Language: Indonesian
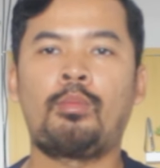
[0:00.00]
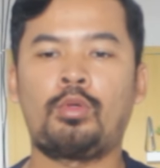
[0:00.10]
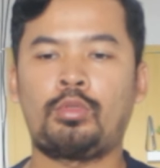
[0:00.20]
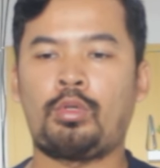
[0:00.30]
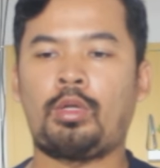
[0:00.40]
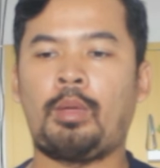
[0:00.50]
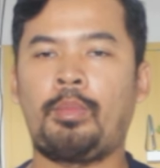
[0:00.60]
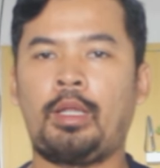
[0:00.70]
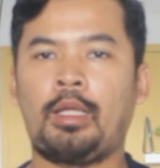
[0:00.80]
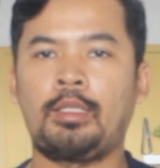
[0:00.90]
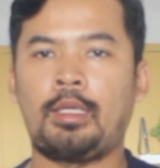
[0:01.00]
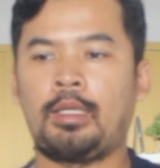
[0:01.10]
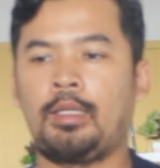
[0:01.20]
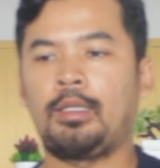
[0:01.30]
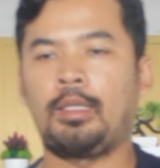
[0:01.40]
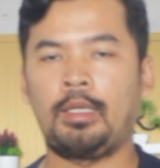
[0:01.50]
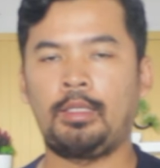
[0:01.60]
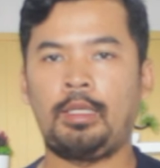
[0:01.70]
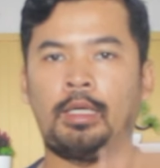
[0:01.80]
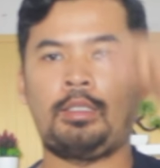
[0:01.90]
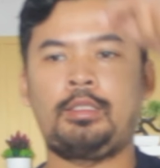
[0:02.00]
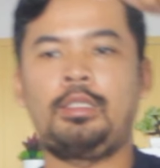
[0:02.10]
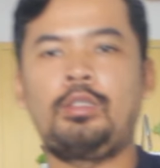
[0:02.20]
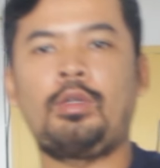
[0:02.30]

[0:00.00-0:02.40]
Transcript: motor kameranya ya di atas ini